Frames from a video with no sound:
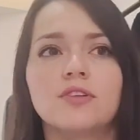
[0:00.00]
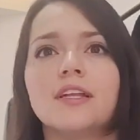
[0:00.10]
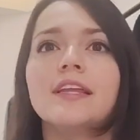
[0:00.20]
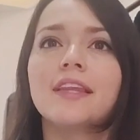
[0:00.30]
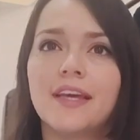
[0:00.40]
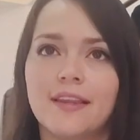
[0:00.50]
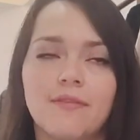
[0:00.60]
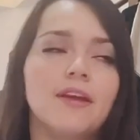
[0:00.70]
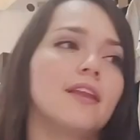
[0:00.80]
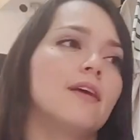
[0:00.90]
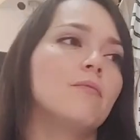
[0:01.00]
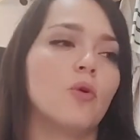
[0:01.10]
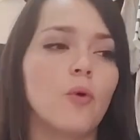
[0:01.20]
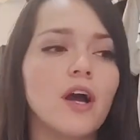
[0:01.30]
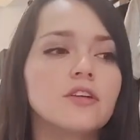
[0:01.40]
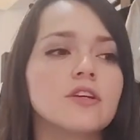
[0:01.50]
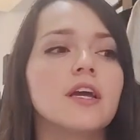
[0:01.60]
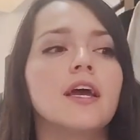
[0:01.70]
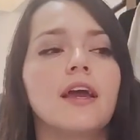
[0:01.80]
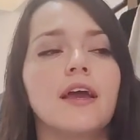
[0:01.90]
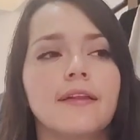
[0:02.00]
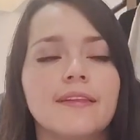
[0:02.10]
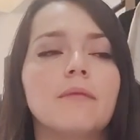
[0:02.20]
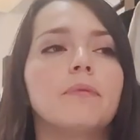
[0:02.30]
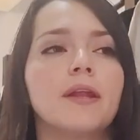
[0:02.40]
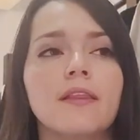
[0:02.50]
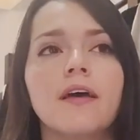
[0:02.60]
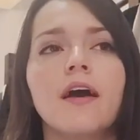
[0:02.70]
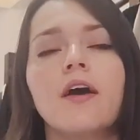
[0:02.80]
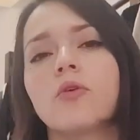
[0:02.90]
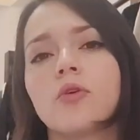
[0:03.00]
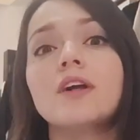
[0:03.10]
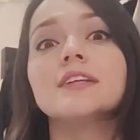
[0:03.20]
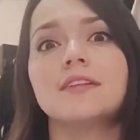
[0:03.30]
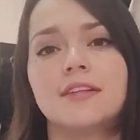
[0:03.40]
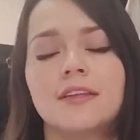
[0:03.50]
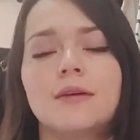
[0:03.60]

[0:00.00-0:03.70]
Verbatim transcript: Entonces en la etiqueta viene BioWash, esta prenda ahorró hasta